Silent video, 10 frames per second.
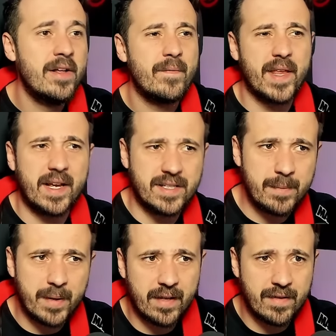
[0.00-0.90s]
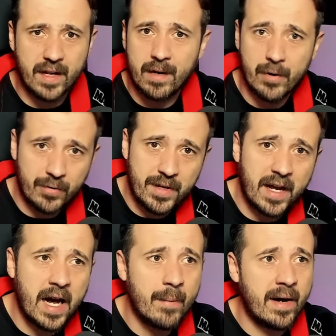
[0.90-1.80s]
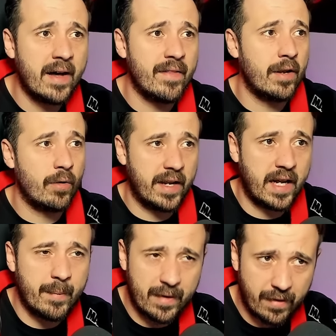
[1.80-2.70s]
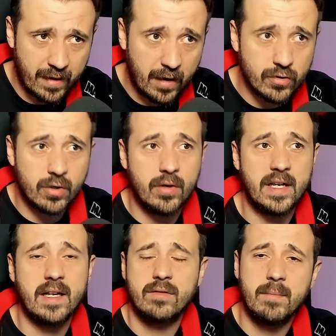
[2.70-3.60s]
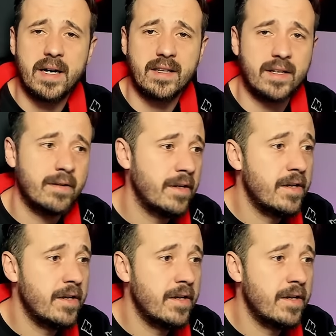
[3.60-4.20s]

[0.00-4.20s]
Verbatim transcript: de que si Pérez llegaba o no llegaba, de lo que era capaz de hacer Alonso con el Aston Martin.